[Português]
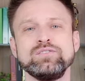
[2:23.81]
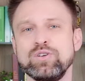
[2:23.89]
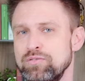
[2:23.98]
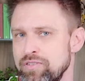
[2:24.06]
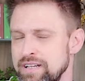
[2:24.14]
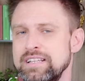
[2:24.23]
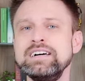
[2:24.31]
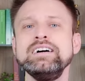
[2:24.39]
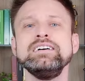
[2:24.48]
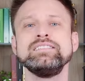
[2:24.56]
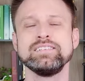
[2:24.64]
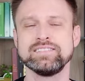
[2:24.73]

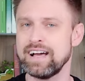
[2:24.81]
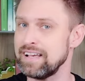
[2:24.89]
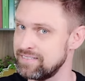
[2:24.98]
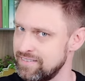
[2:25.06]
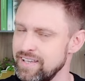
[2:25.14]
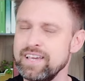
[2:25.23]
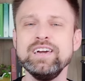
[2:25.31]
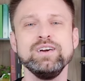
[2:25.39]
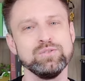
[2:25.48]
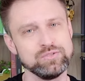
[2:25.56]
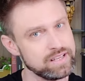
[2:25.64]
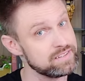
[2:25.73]
governantas,
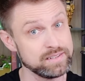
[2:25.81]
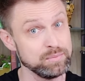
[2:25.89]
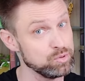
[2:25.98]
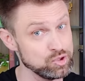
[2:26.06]
caseiros e assim por